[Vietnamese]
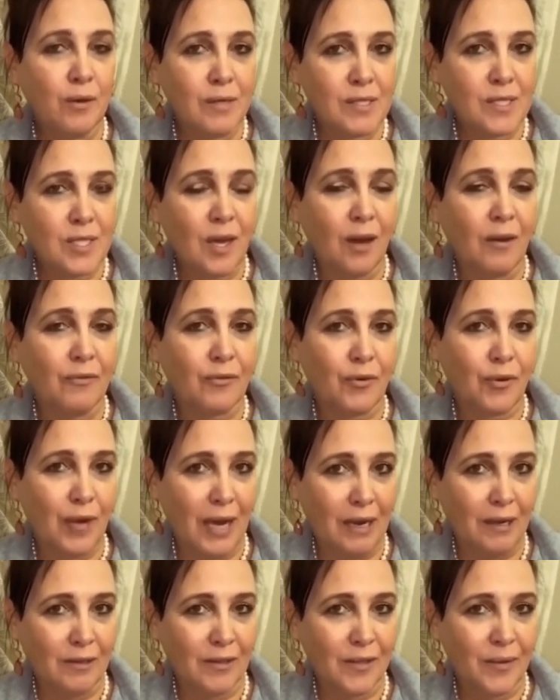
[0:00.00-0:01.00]
thành những hoạt
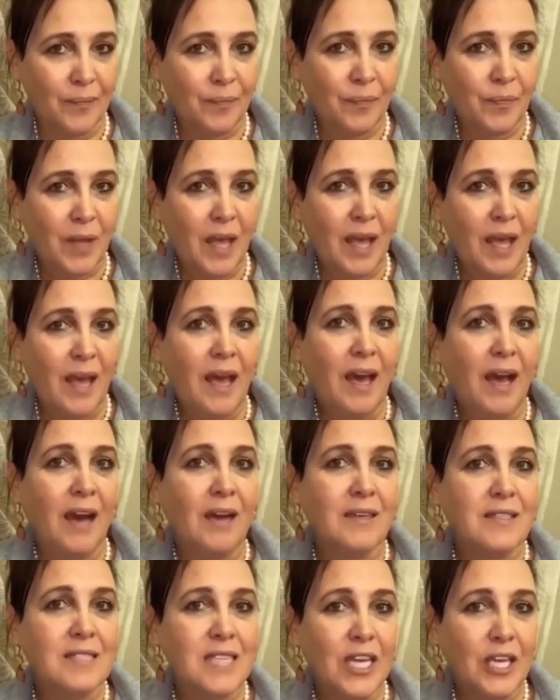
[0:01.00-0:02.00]
động trong nhà
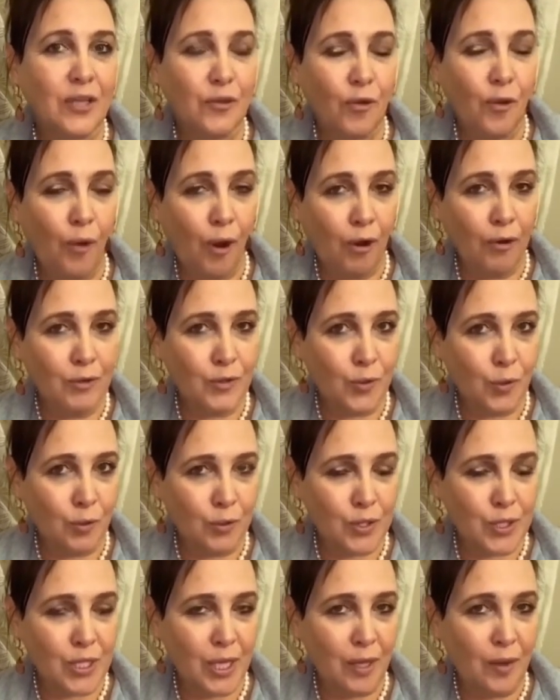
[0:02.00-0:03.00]
với
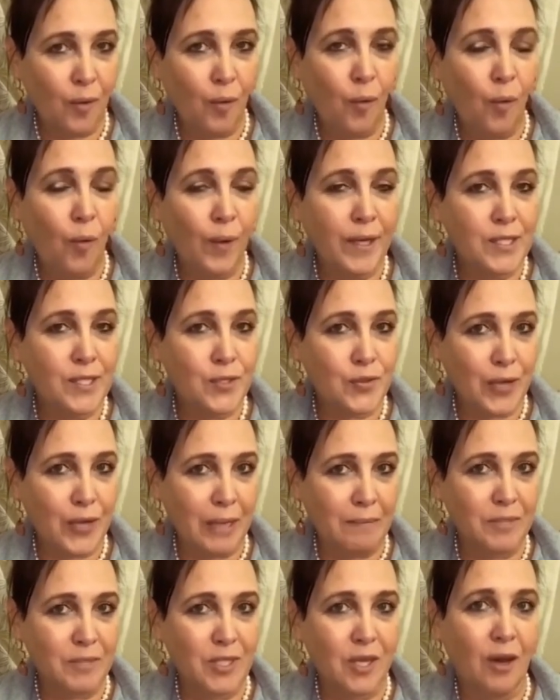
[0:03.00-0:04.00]
những coupon mà
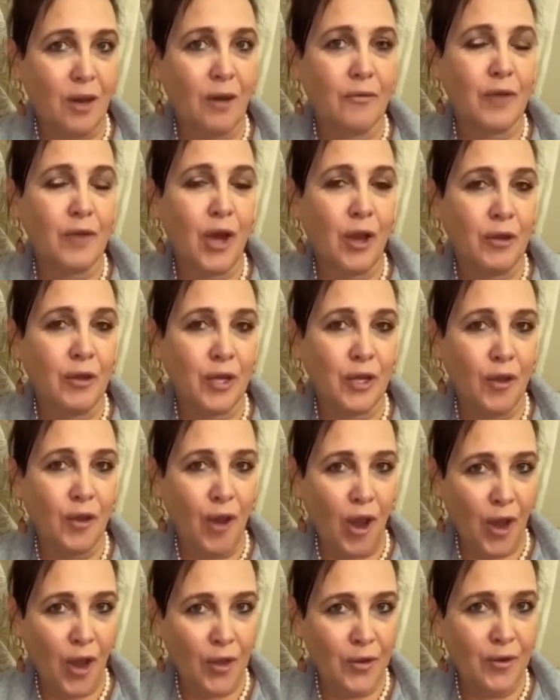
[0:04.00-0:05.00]
chúng tôi có thể mua
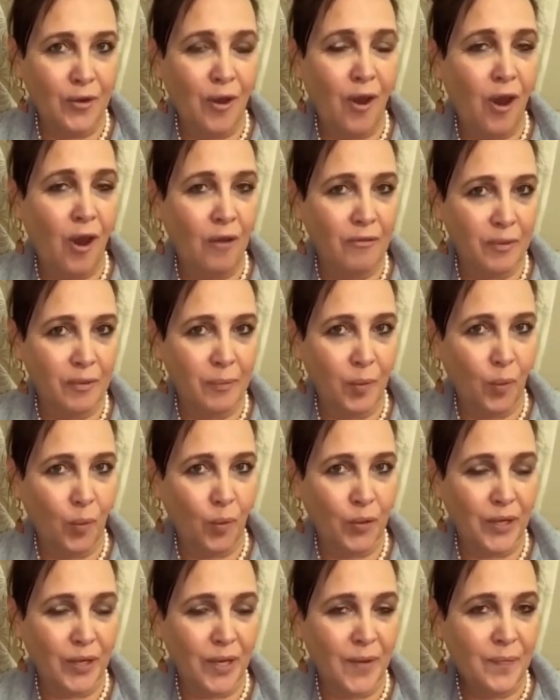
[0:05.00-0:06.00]
bằng tiền mặt bởi
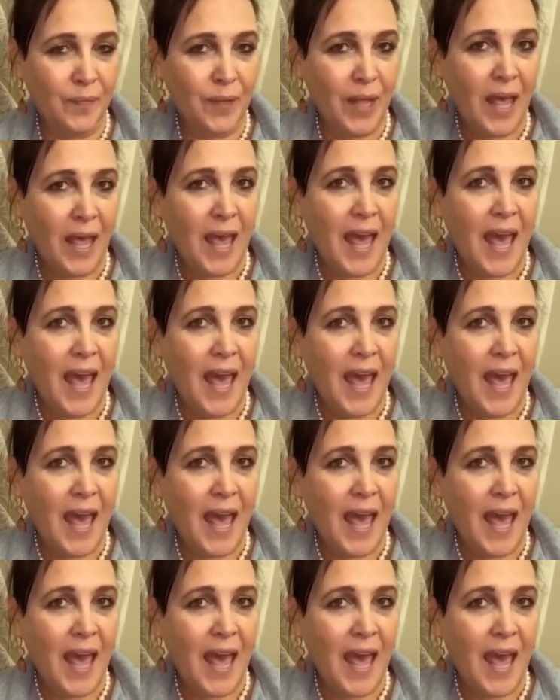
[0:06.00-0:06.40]
Rawan.